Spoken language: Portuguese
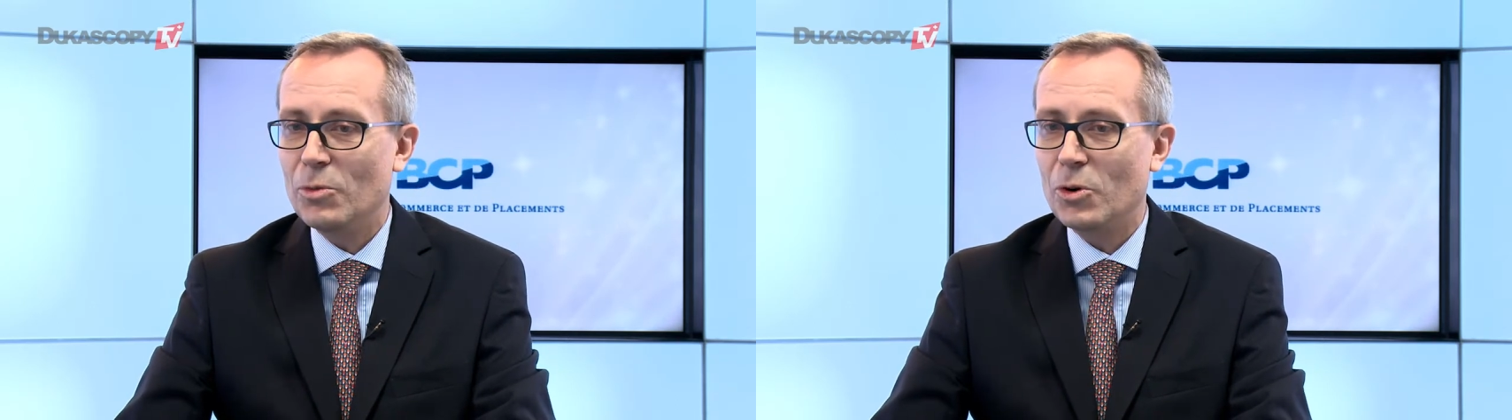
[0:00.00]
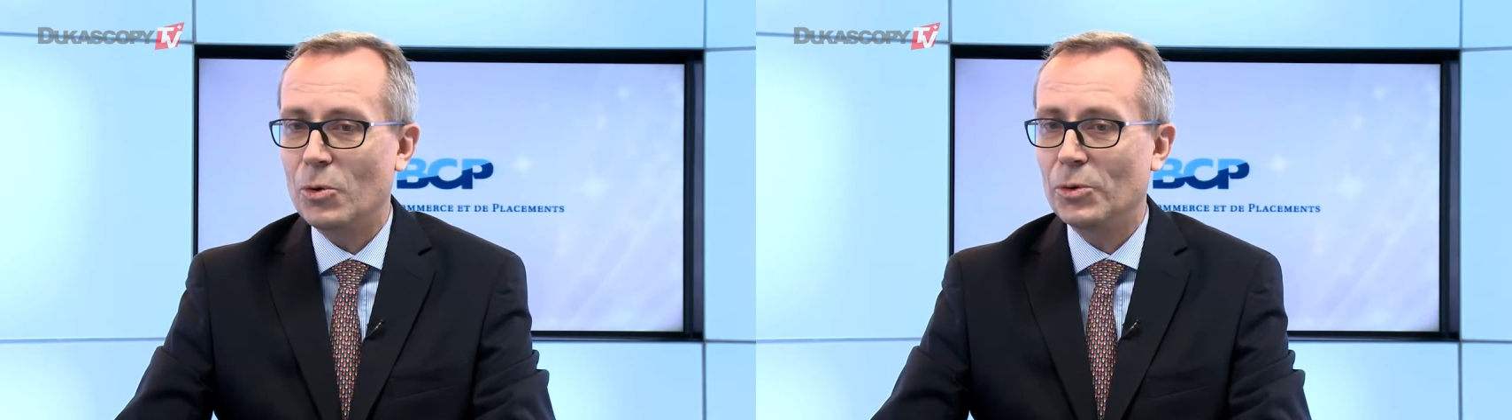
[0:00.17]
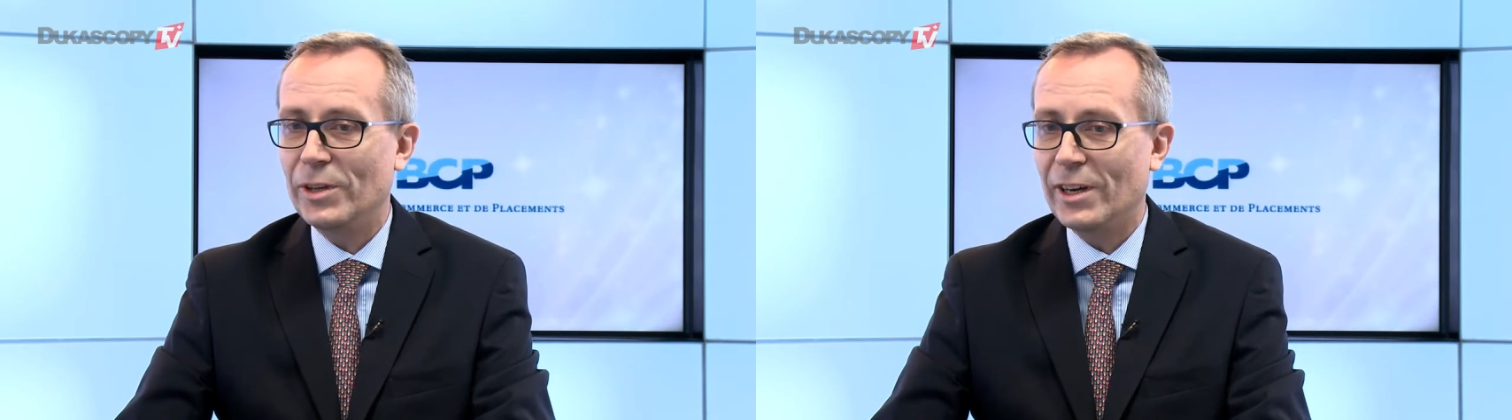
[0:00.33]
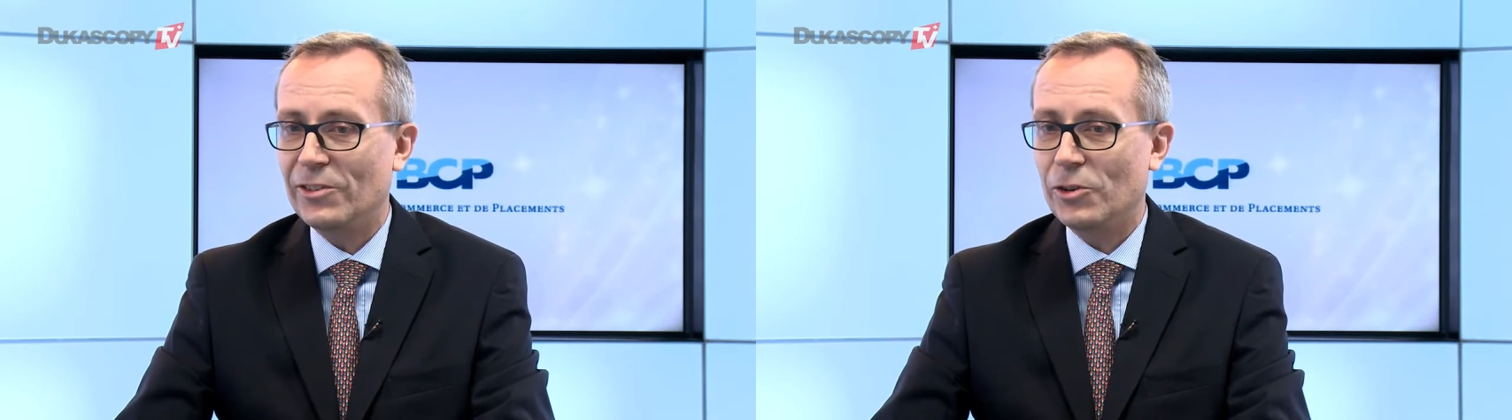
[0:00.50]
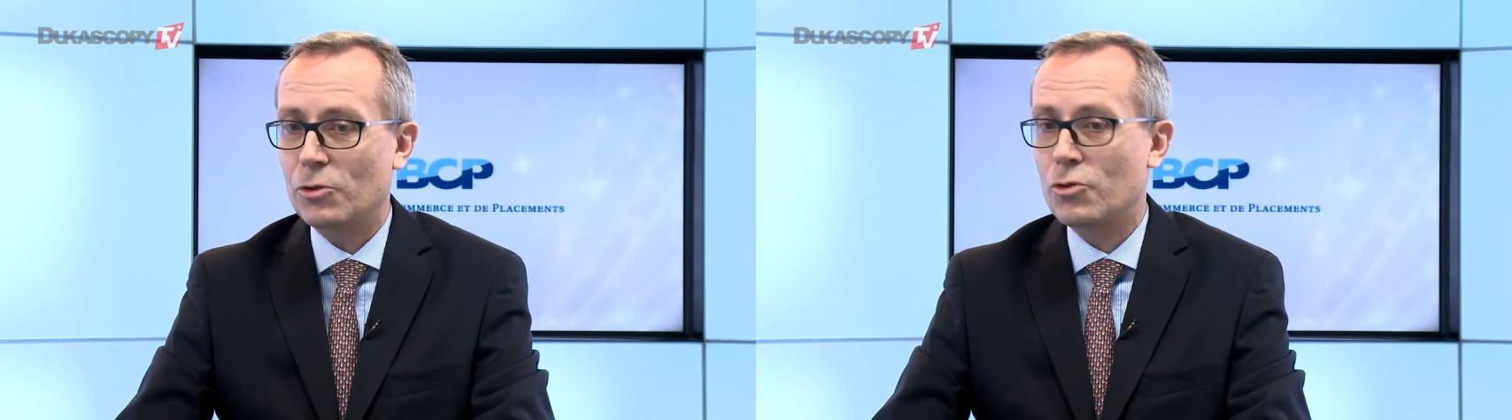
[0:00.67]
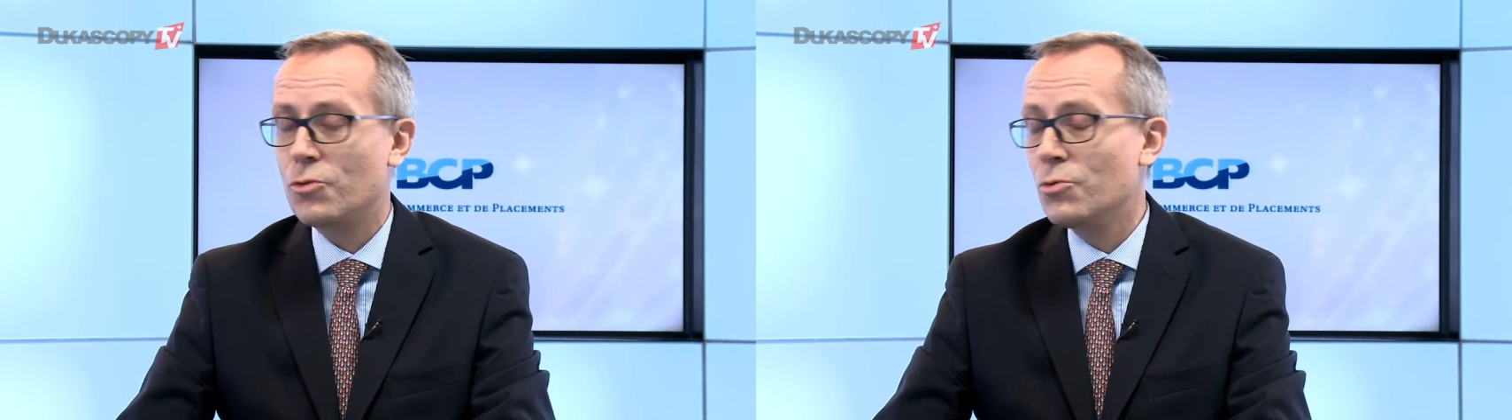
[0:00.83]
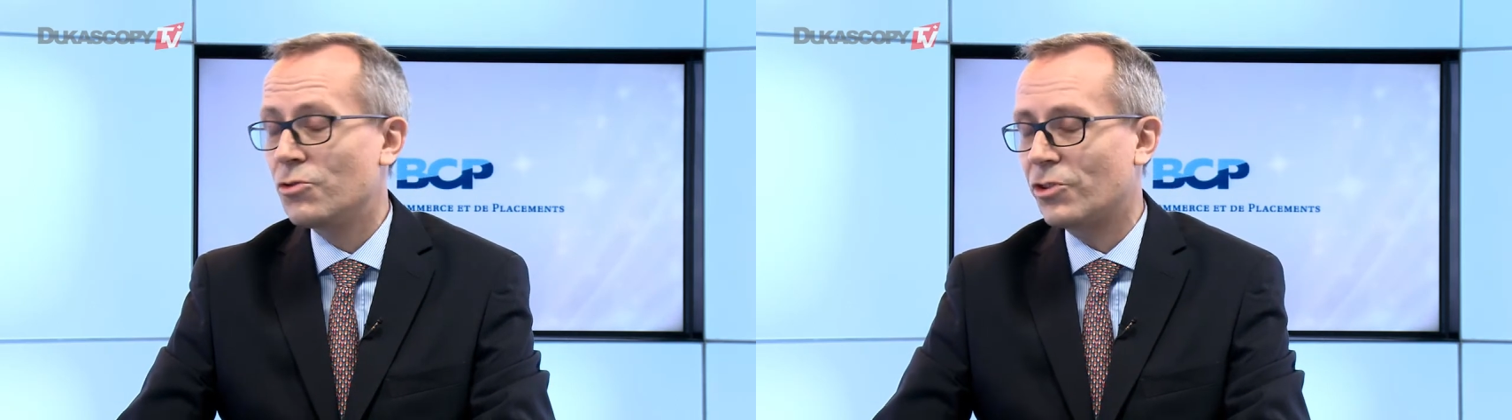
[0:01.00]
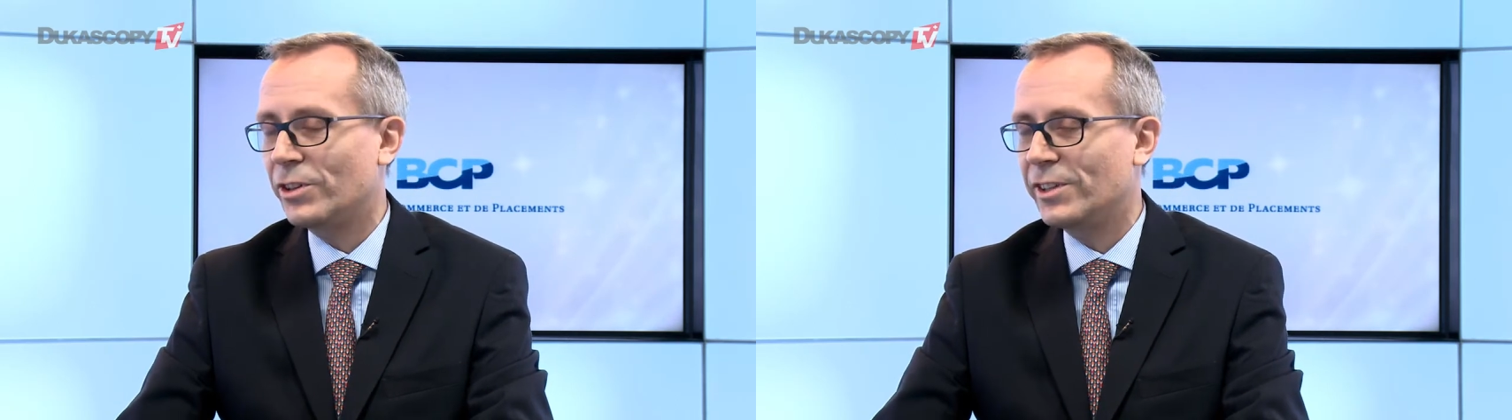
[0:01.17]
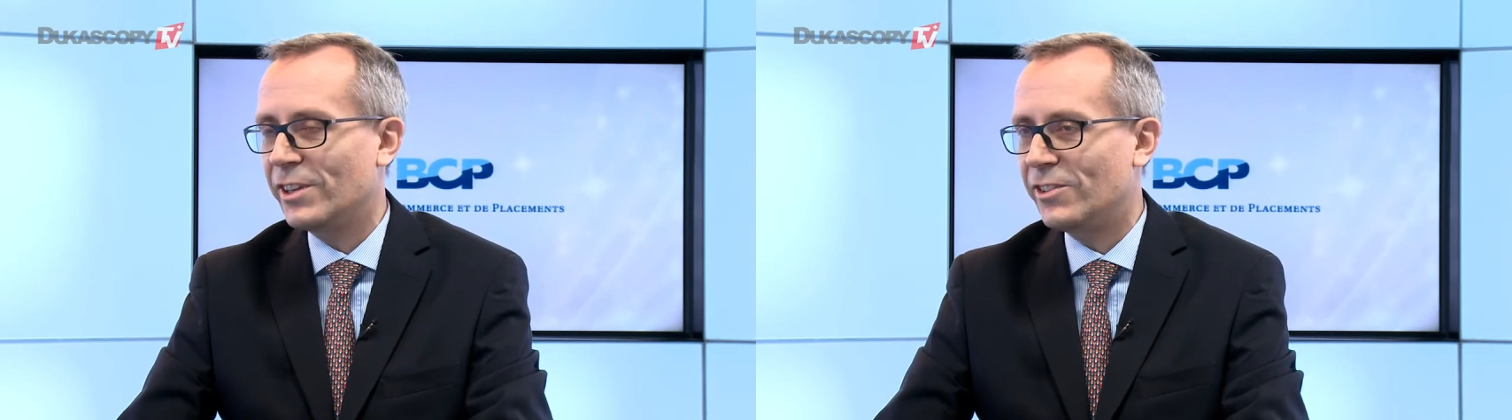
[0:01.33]
Após a decisão de
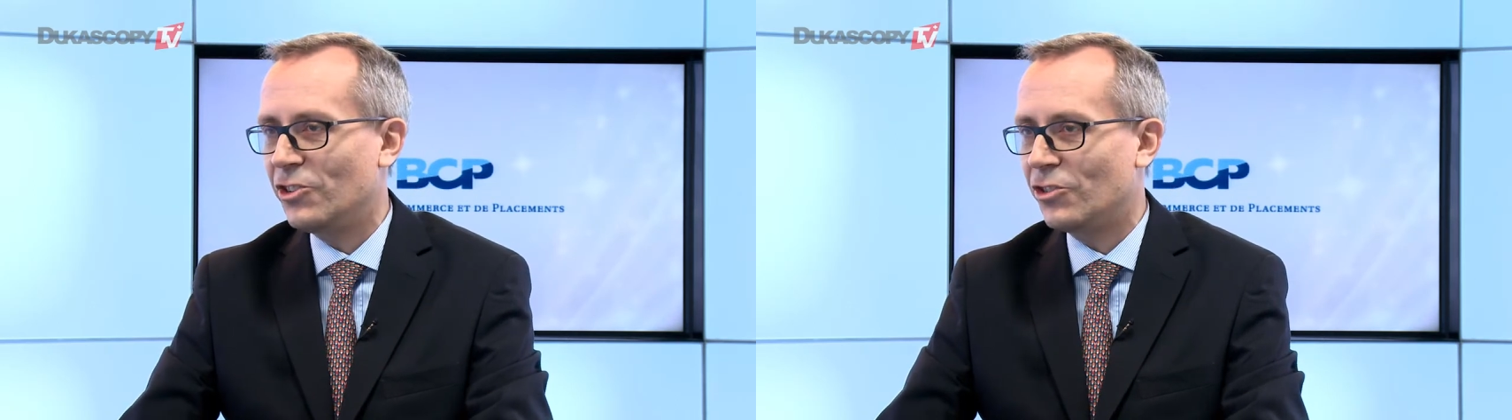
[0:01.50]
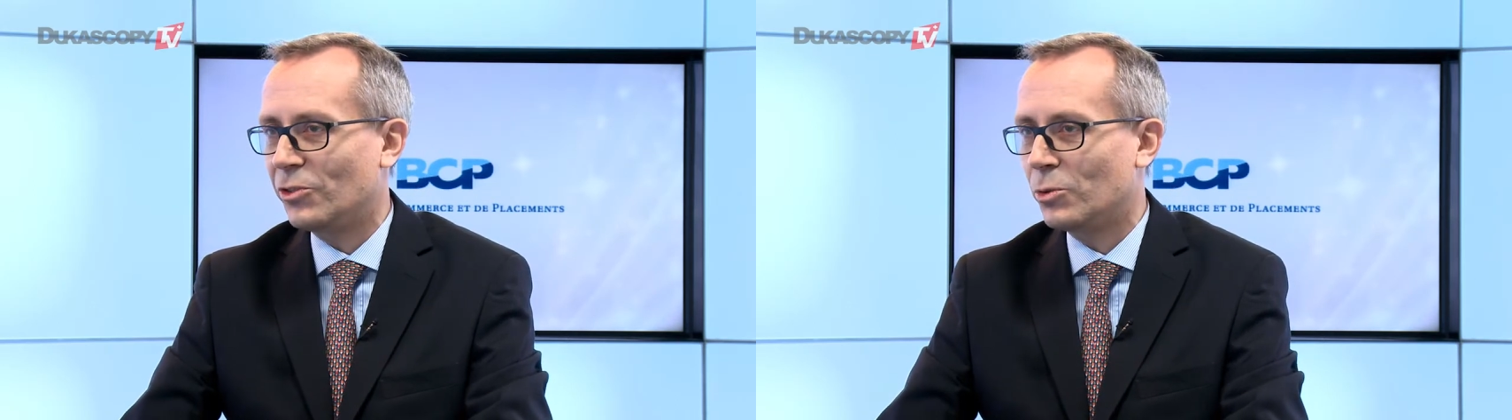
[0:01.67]
quinta-feira